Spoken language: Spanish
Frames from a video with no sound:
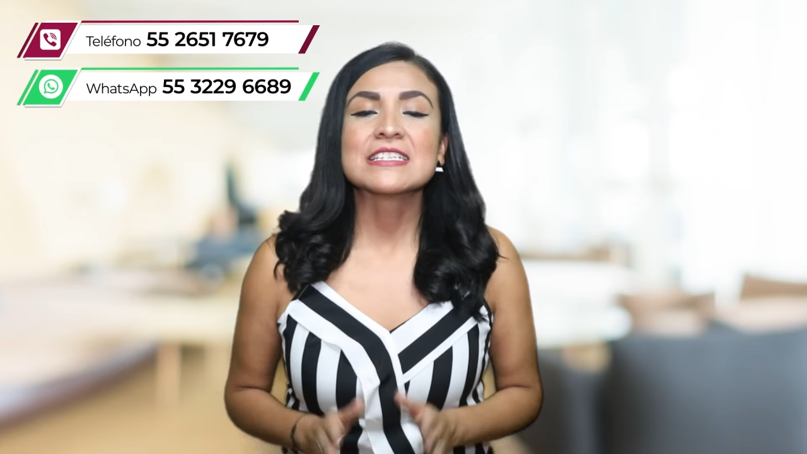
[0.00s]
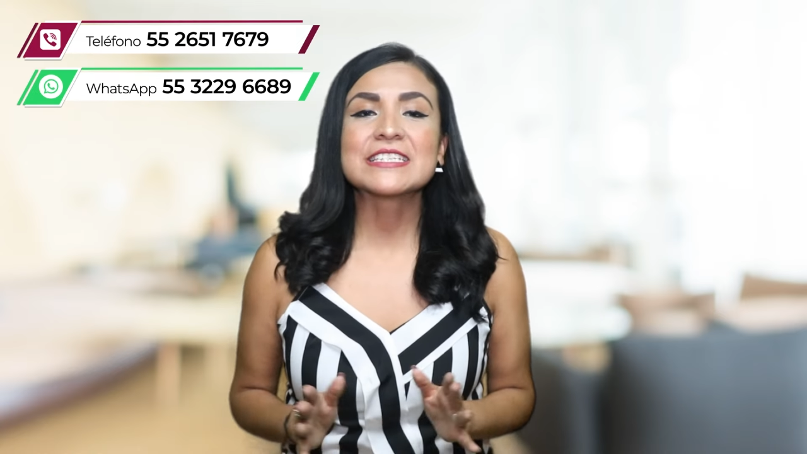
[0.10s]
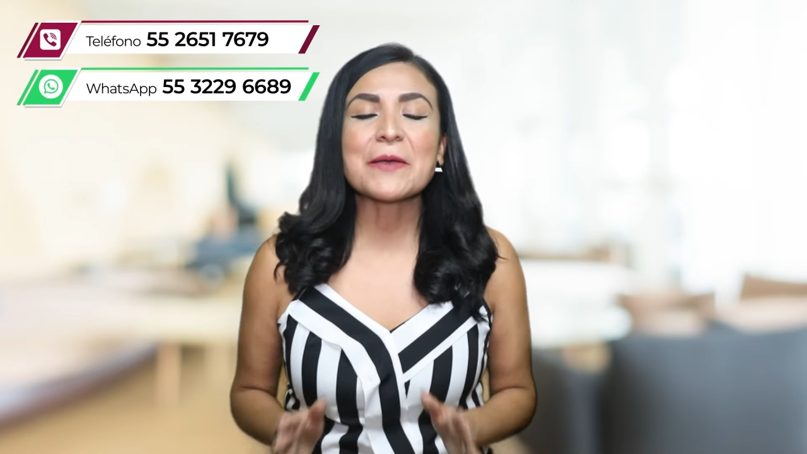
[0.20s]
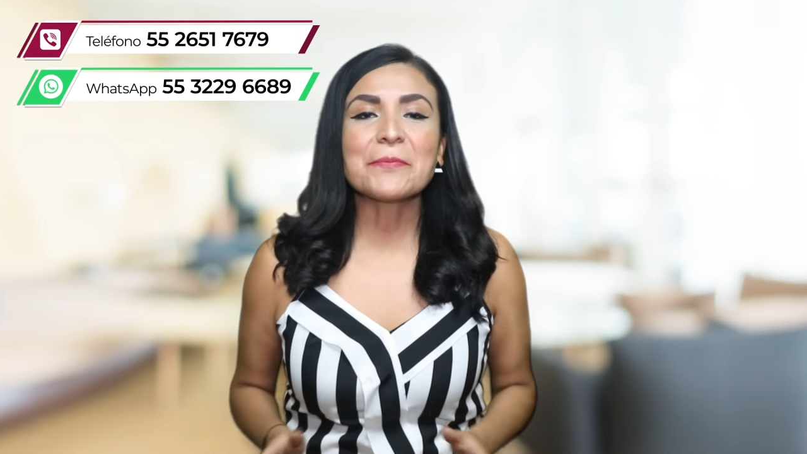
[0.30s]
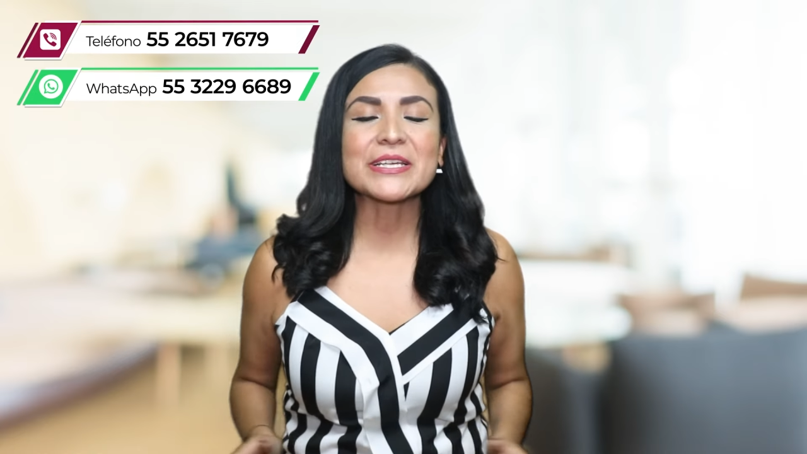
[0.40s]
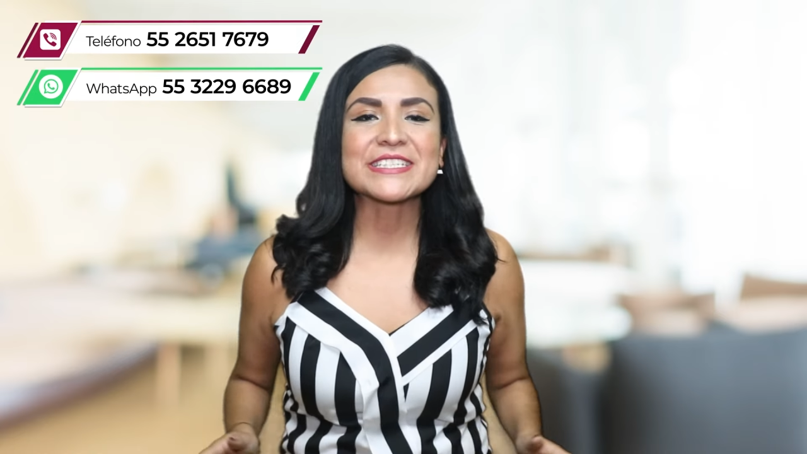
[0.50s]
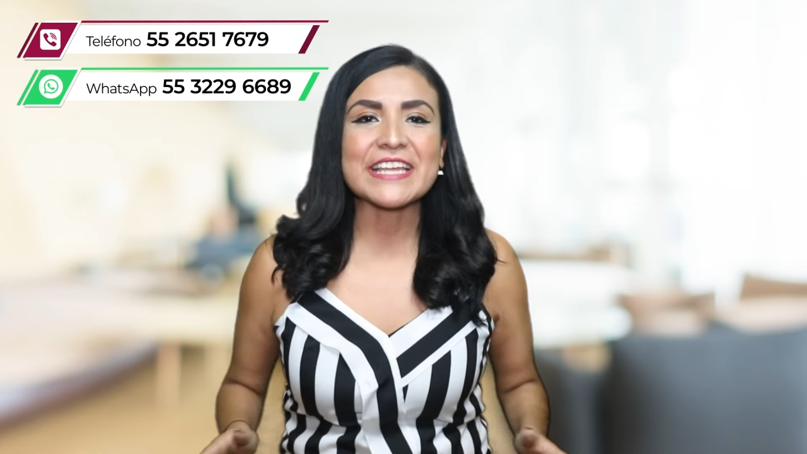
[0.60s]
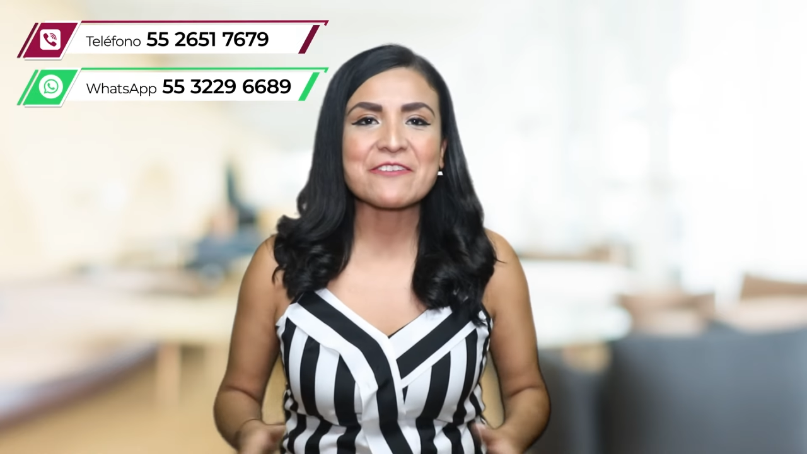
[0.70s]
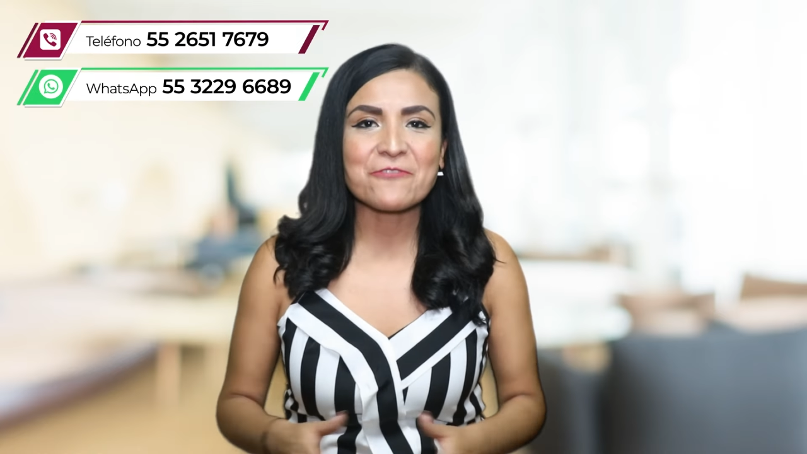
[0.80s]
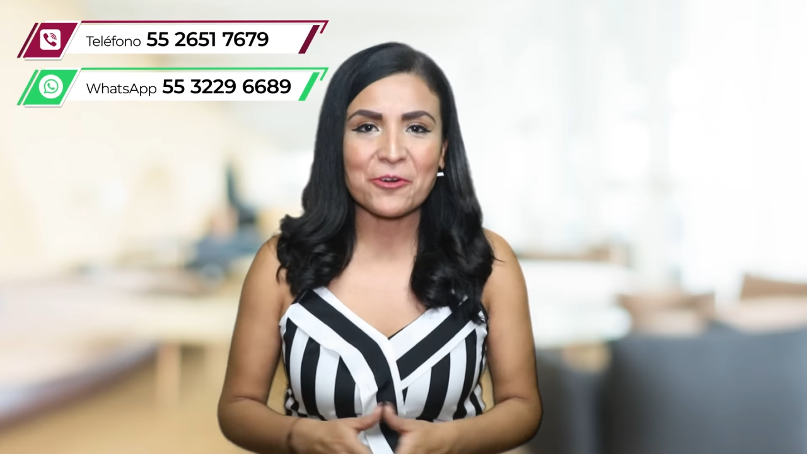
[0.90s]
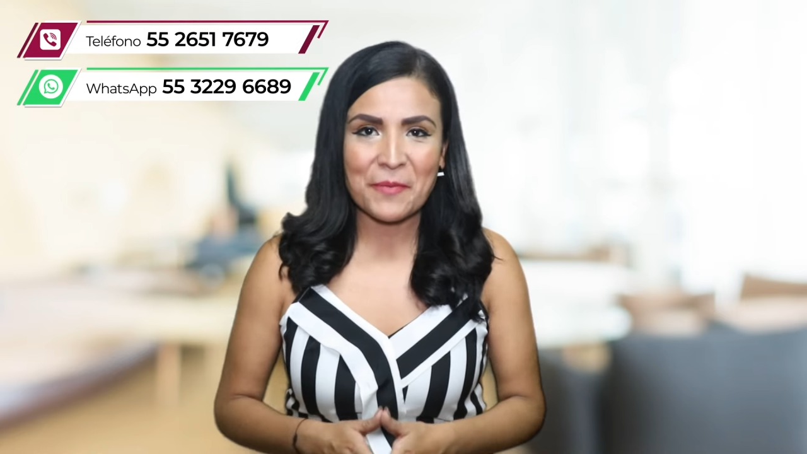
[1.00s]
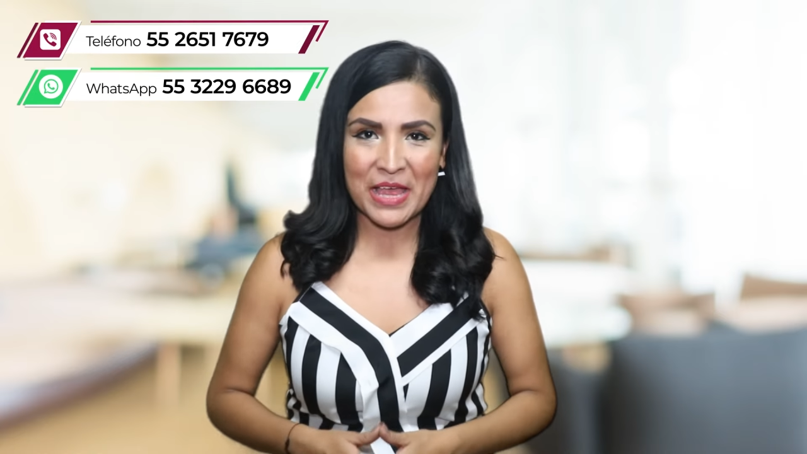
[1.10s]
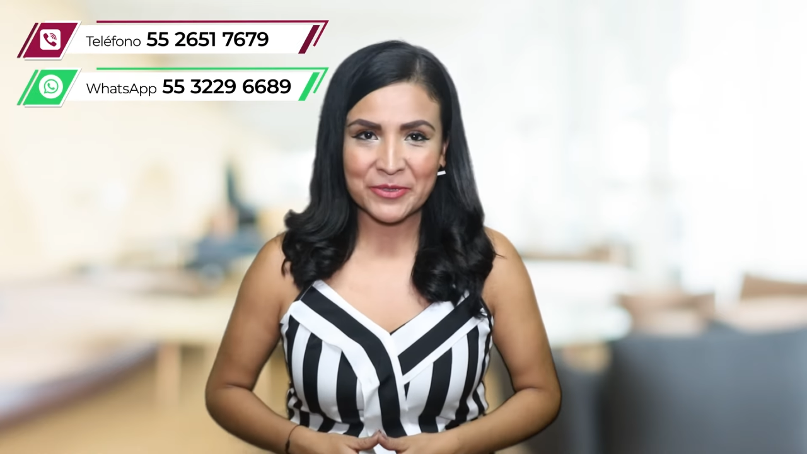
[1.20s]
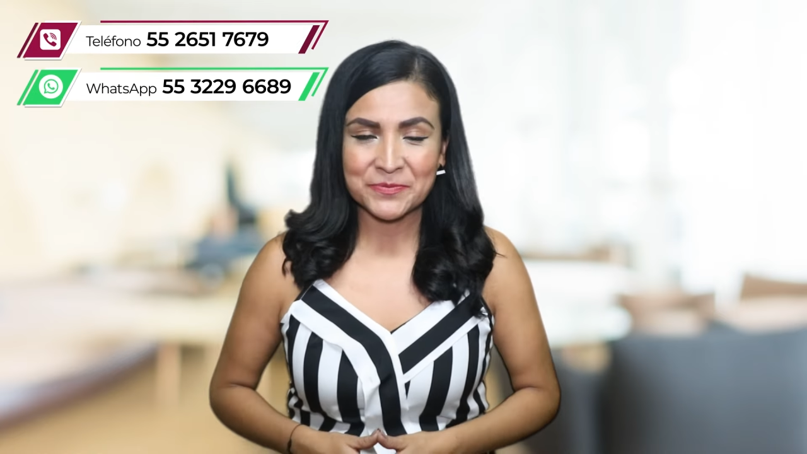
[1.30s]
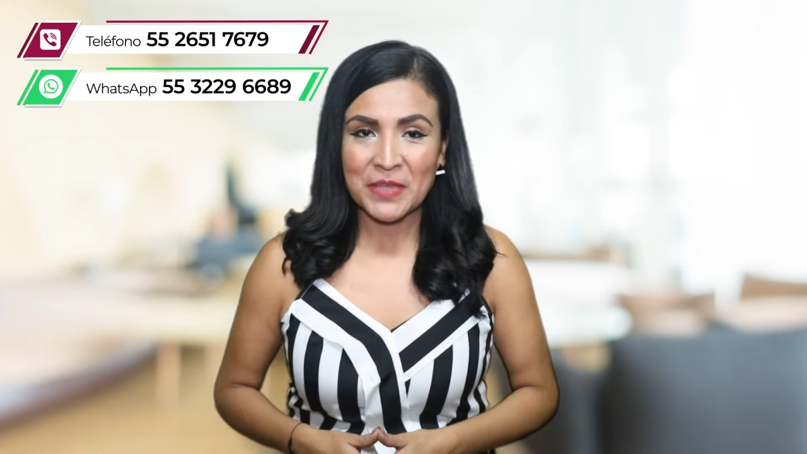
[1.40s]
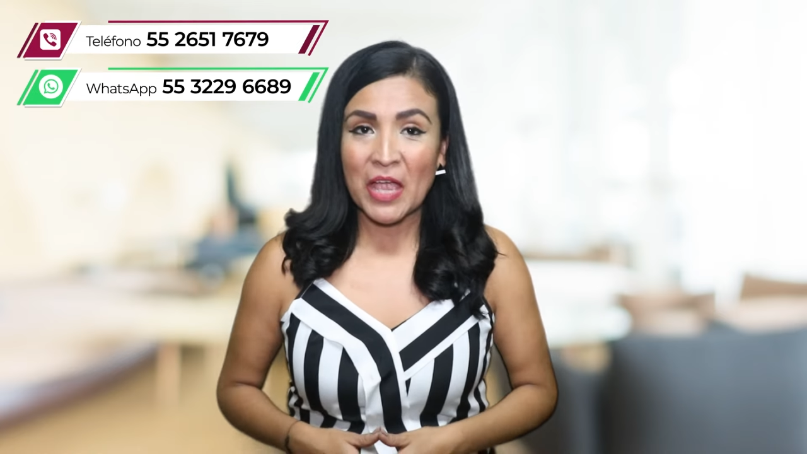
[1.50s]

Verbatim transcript: siempre esté informado